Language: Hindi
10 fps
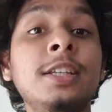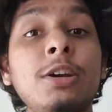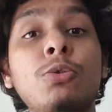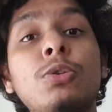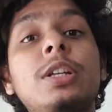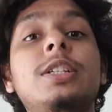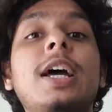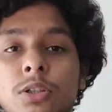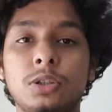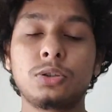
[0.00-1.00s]
ये होनी
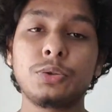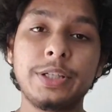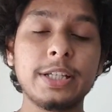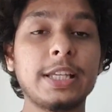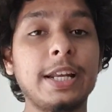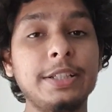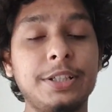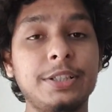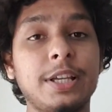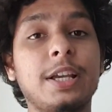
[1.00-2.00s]
चाहिए तो ये सारी
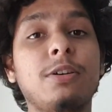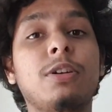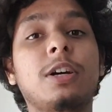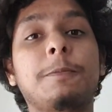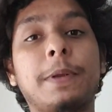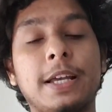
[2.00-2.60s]
चीजें हैं और अगर